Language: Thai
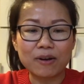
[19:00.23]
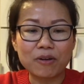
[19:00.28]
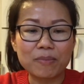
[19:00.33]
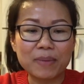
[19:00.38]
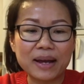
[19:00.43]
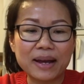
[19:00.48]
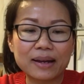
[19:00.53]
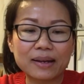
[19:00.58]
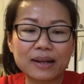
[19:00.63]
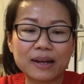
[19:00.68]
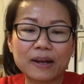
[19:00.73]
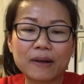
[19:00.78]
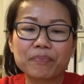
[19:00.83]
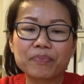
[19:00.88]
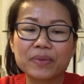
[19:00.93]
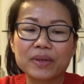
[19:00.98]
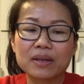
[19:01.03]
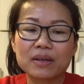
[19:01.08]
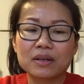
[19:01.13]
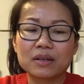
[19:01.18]
วมากนะคะ
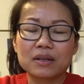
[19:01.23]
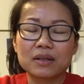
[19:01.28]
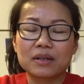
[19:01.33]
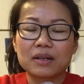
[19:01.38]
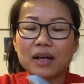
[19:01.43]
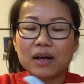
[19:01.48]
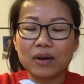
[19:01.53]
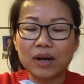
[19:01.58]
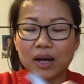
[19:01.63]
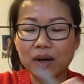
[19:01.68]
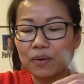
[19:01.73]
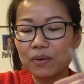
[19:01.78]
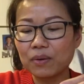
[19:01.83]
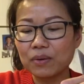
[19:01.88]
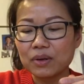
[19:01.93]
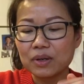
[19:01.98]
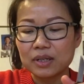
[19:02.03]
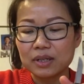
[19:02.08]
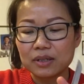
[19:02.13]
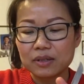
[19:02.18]
แล้วเขา
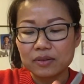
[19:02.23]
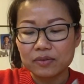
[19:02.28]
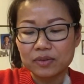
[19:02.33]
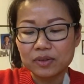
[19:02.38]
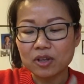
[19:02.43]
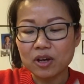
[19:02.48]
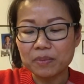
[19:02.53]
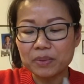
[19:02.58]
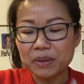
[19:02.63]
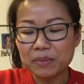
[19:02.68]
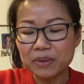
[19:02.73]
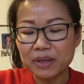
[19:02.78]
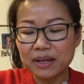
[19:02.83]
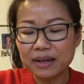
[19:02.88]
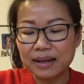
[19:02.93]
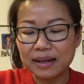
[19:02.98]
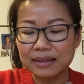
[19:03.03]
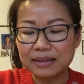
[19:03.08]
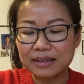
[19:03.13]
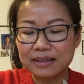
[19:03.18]
ตอนเพื่อนๆ
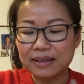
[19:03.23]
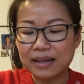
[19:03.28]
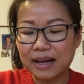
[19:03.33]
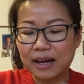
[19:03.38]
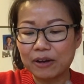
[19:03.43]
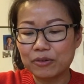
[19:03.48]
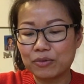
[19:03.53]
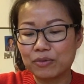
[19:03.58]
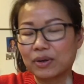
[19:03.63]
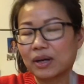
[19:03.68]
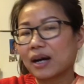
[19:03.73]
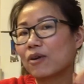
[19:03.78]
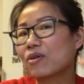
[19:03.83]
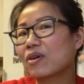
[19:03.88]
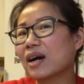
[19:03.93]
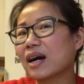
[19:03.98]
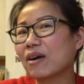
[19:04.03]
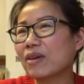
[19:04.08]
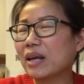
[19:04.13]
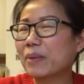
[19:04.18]
กำลังกินข้าวอยู่เขา
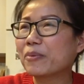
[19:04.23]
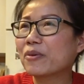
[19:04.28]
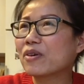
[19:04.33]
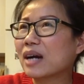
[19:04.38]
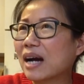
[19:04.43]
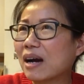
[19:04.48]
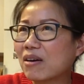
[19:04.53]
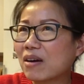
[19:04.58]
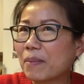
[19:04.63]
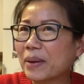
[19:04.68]
ก็เอาเล็บของเขา